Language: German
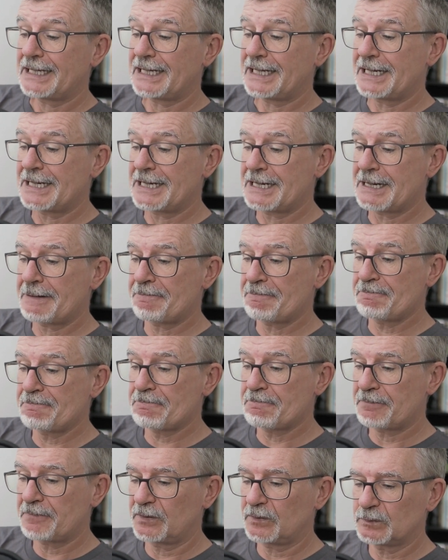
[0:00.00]

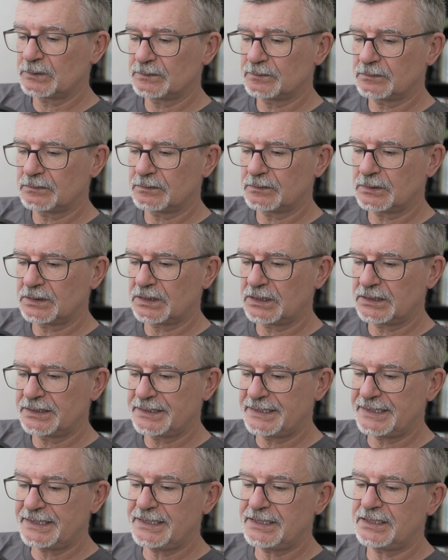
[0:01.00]
Ähm,
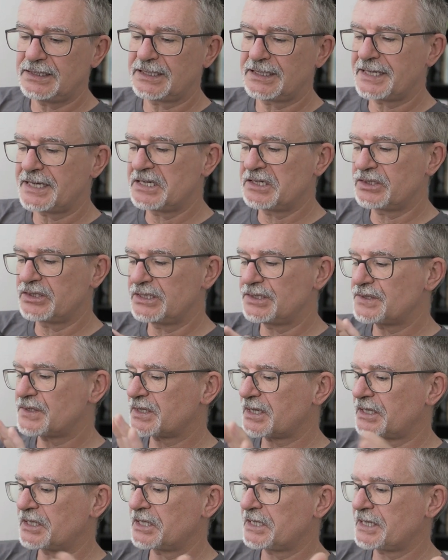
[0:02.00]
die Canon ist
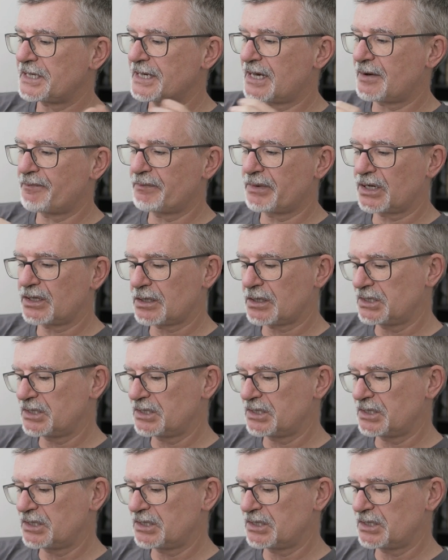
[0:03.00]
eine Kamera,